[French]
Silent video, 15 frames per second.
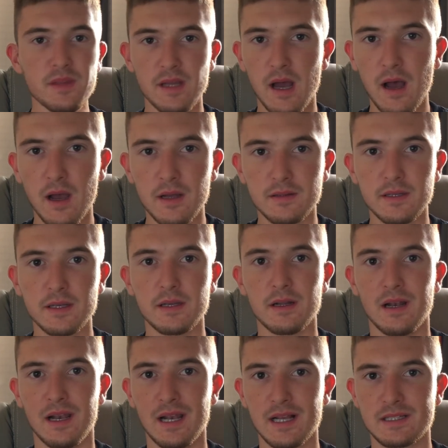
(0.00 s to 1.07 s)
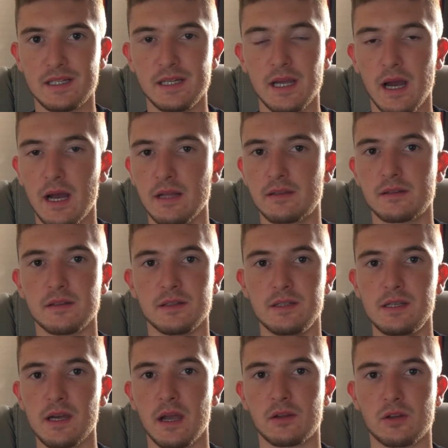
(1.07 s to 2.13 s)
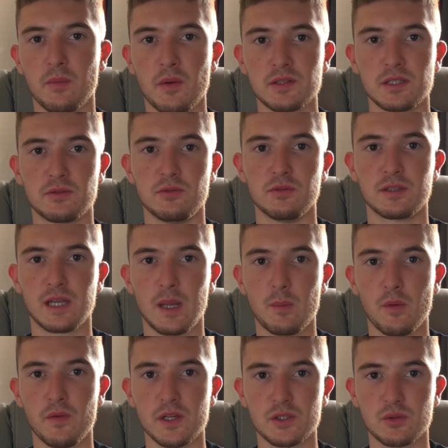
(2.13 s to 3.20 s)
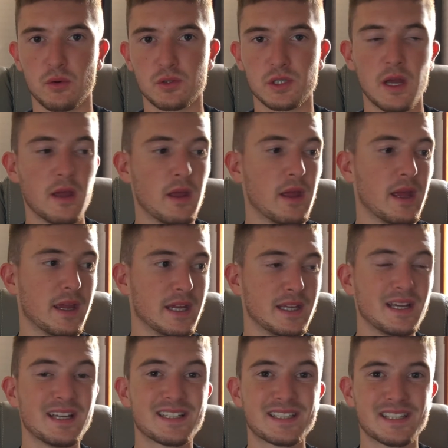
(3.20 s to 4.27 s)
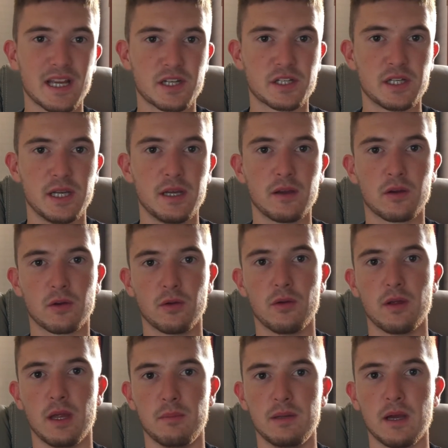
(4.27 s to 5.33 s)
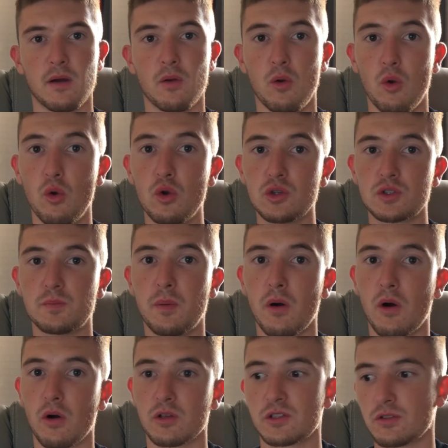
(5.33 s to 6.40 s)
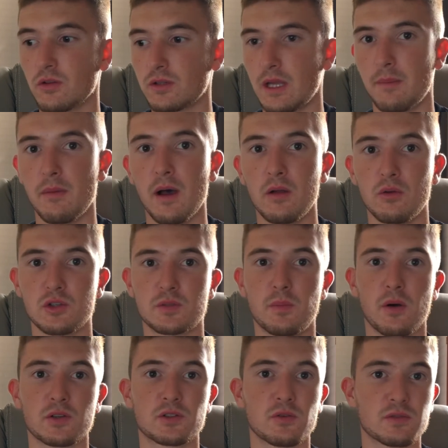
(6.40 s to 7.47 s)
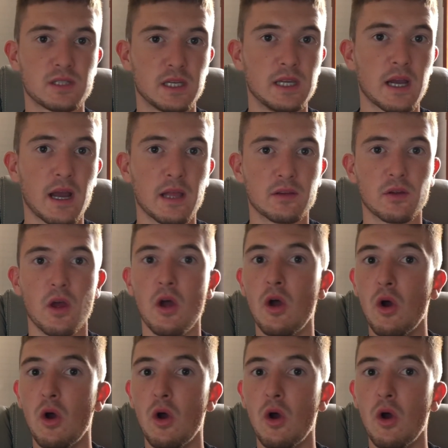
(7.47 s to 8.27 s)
arrêtez la cigarette directement, c'est une très mauvaise chose. Et sachez que eh bien, le sport sans tabac, le sport sans cigarette